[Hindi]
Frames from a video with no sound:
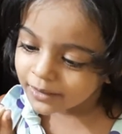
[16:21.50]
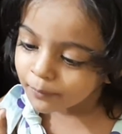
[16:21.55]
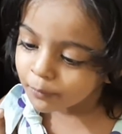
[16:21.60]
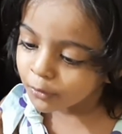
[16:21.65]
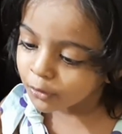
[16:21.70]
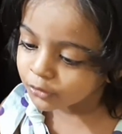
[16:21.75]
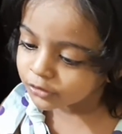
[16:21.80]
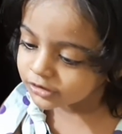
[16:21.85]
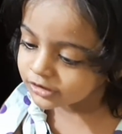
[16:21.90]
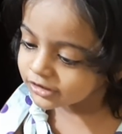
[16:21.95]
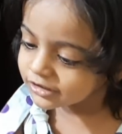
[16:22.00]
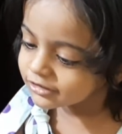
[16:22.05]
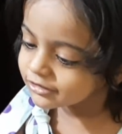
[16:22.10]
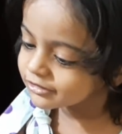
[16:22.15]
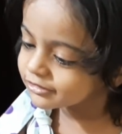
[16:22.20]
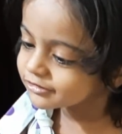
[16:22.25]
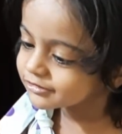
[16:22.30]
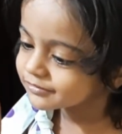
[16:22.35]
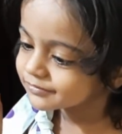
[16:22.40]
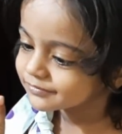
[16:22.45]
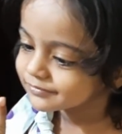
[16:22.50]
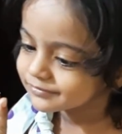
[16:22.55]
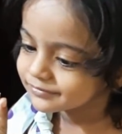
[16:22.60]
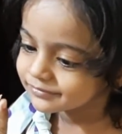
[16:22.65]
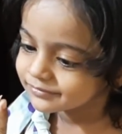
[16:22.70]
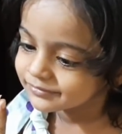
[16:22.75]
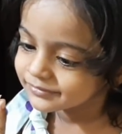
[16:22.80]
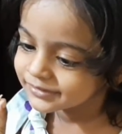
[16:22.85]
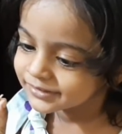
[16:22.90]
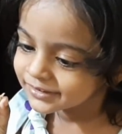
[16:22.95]
क्या बोटल
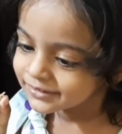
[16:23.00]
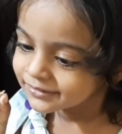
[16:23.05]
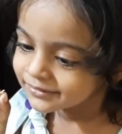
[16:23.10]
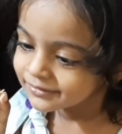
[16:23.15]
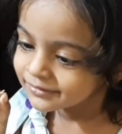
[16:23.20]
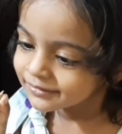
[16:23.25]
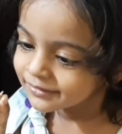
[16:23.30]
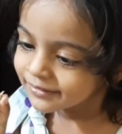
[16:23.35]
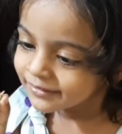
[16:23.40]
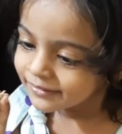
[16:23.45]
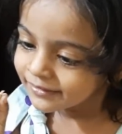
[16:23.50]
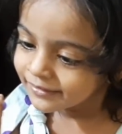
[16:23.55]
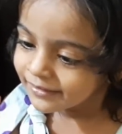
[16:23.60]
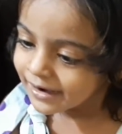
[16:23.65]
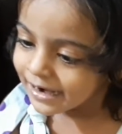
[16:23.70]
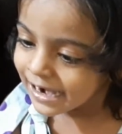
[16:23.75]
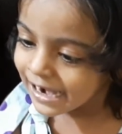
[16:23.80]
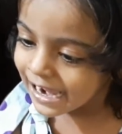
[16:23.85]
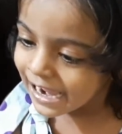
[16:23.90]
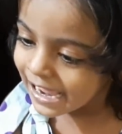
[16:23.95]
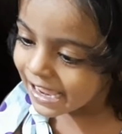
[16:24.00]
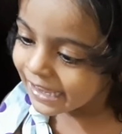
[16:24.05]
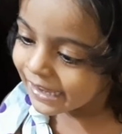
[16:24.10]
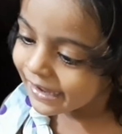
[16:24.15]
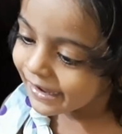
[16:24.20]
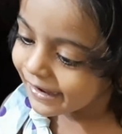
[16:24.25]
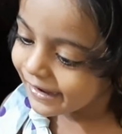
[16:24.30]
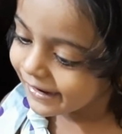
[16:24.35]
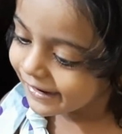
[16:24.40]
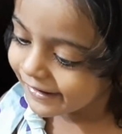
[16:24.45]
बोटल बनाई अभी
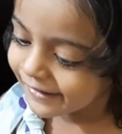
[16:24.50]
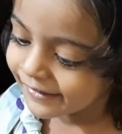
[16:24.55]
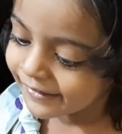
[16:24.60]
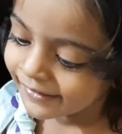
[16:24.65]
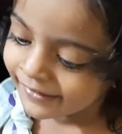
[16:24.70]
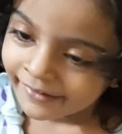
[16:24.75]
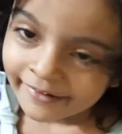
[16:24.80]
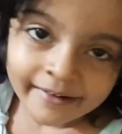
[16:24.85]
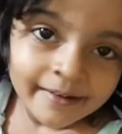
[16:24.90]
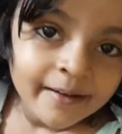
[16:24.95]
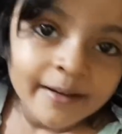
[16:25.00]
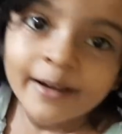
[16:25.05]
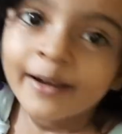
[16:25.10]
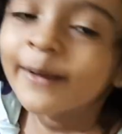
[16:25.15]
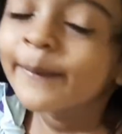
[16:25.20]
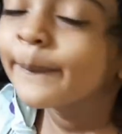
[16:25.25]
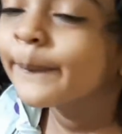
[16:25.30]
हाँ। अच्छा